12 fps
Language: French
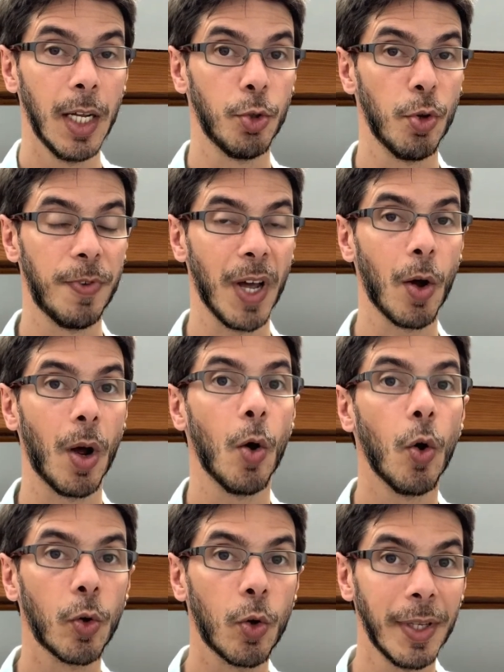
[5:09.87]
te faire
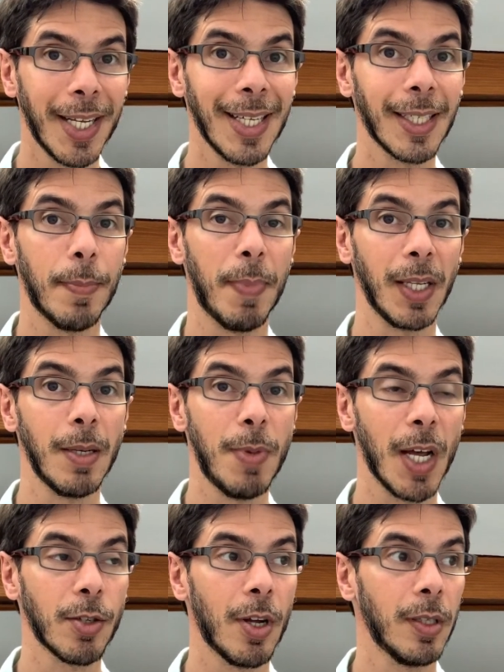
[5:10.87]
connaître par des
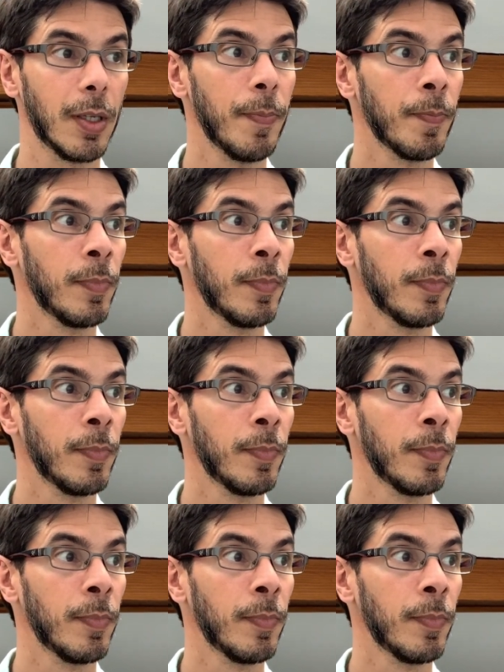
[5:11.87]
personnes